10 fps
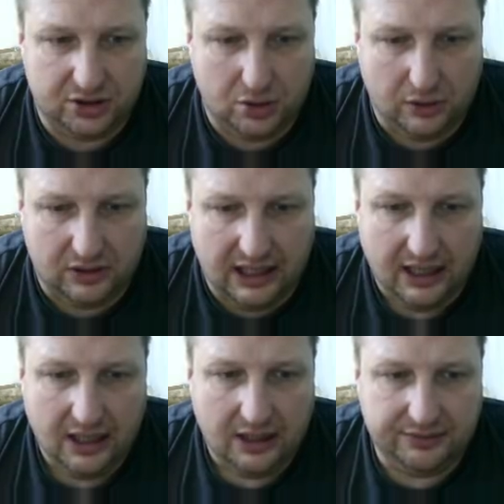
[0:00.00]
золота.
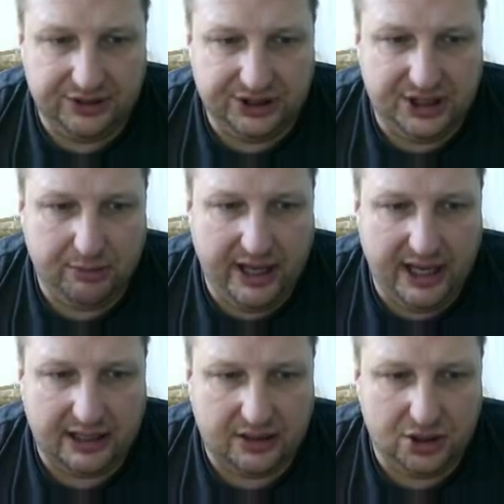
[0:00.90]
В 10
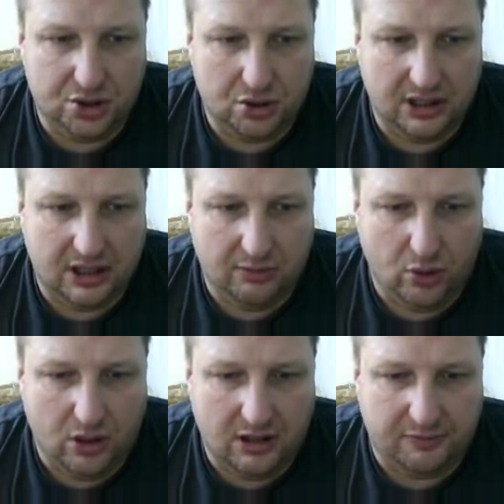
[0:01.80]
боях 1000
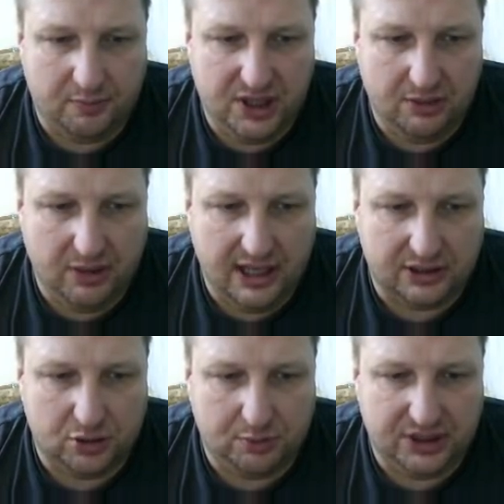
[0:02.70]
энергоблоков, в 5 боях
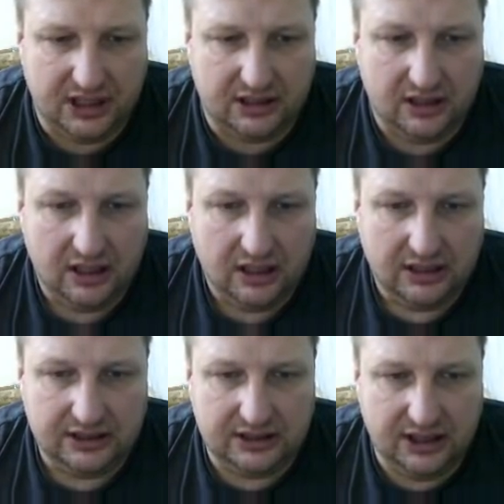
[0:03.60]
150
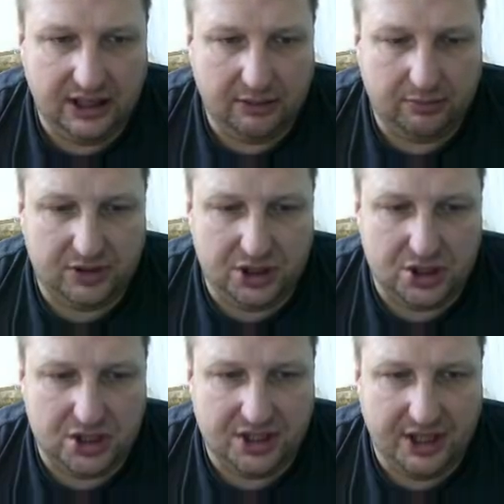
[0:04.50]
сереб...
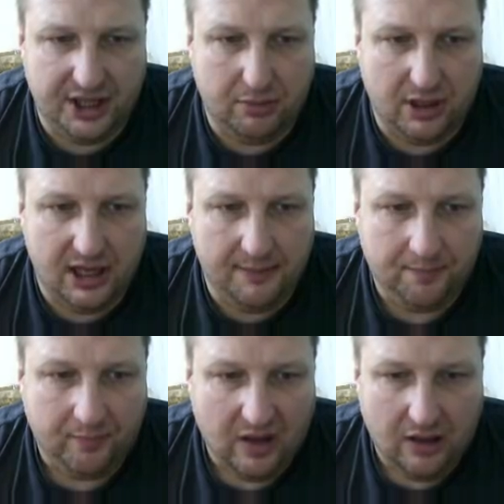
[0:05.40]
тысяч серебра.
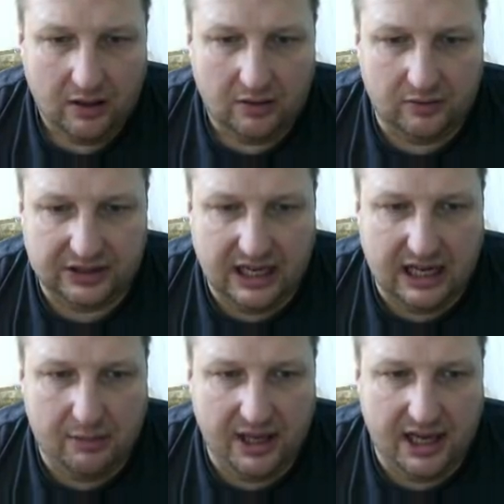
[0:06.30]
В
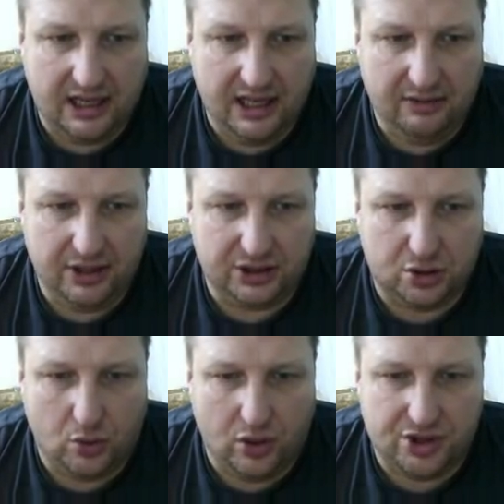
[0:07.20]
40 боях Ивари
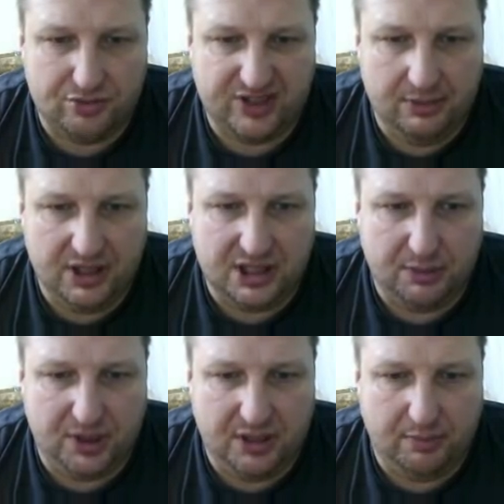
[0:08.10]
Скорч, в
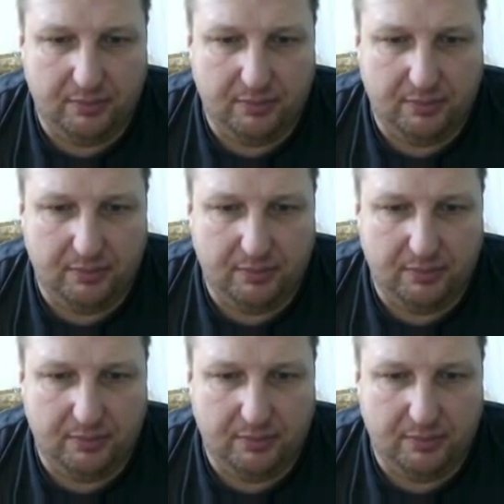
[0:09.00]
75